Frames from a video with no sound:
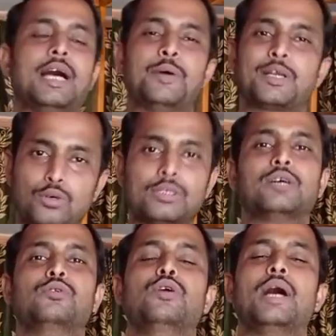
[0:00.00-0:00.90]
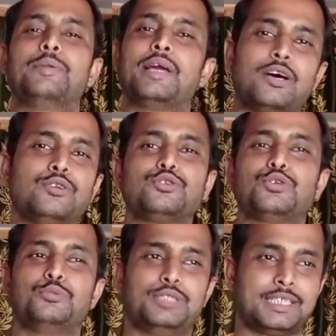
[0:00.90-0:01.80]
আমার কথাগুলো আপনারা অন্তত
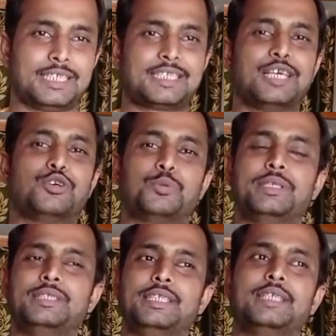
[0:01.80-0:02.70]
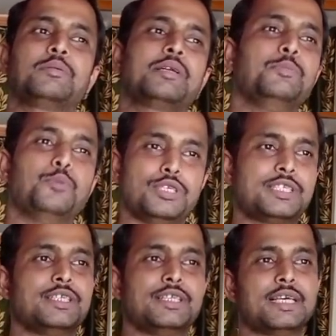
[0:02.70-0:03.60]
বোঝার চেষ্টা করবেন যে কি
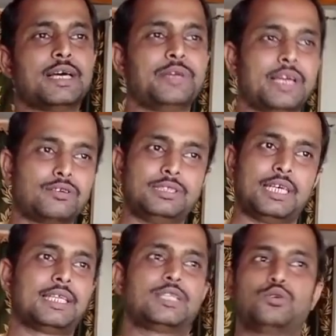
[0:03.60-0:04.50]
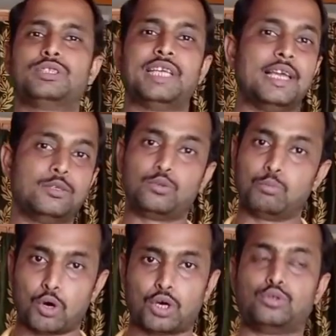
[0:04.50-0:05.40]
পরিস্থিতিতে আমি এখন যাতায়াত করছি এই
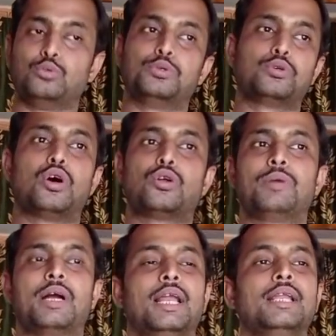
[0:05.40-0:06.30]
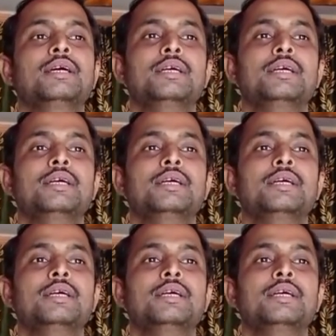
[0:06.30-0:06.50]
ঘর দুপুর গরমকাল